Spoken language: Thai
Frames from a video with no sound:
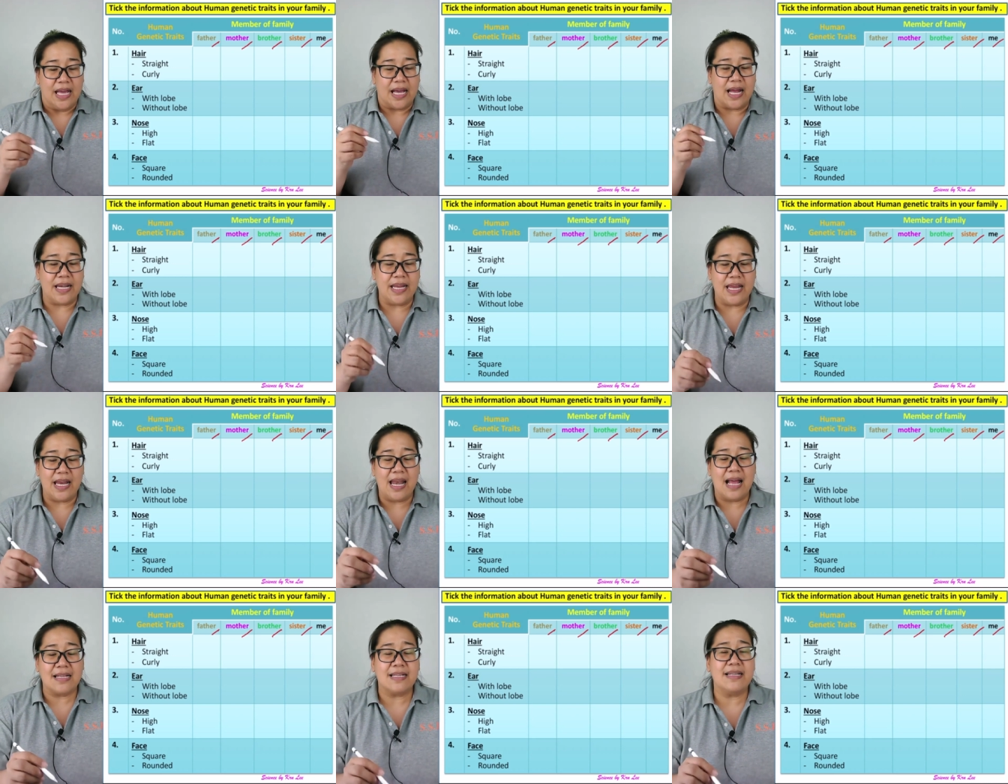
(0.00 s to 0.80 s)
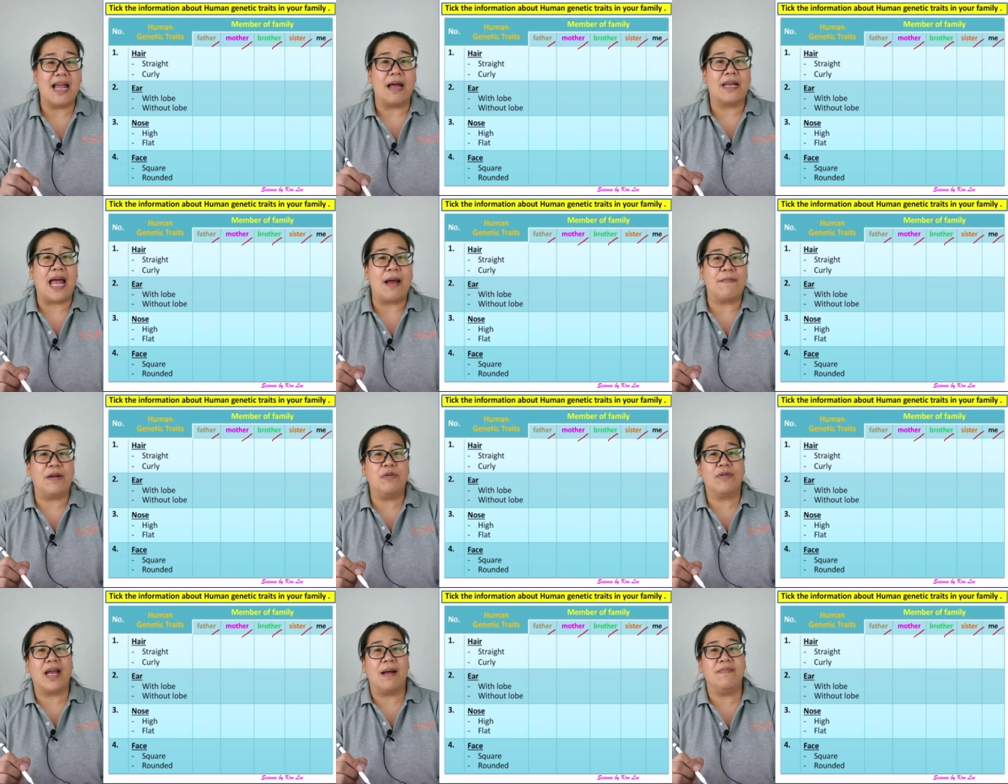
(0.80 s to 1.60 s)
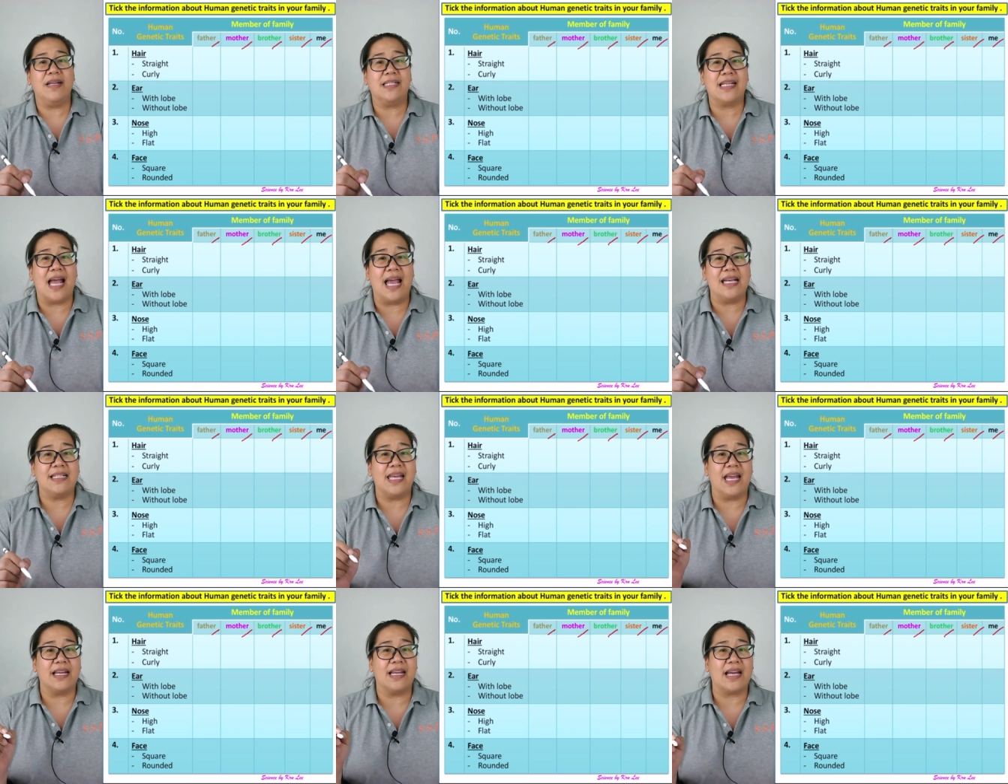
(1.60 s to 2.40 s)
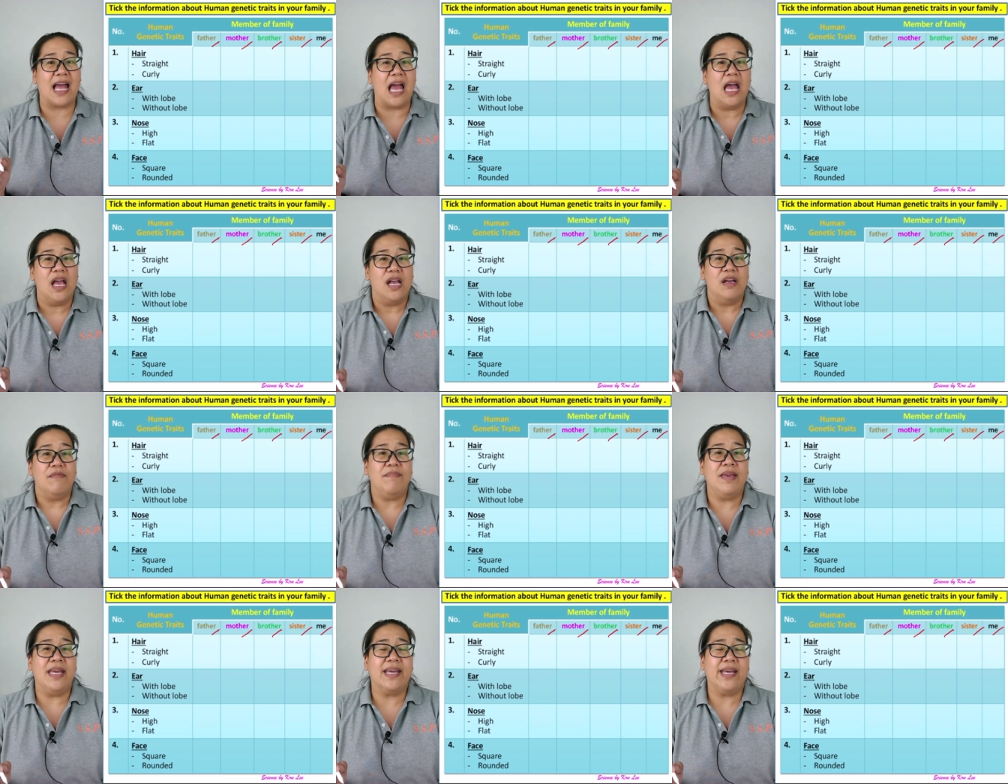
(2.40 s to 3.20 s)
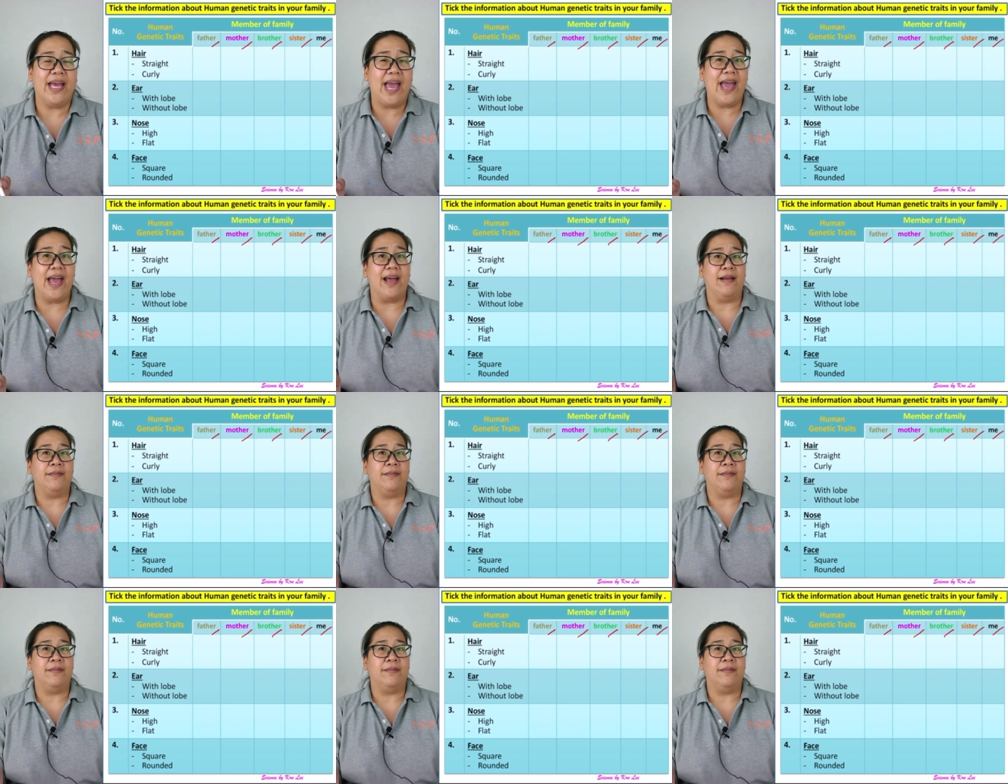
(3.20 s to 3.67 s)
คราวนี้ลักษณะทางพันธุกรรมที่จะให้เช็คนะคะ มีแค่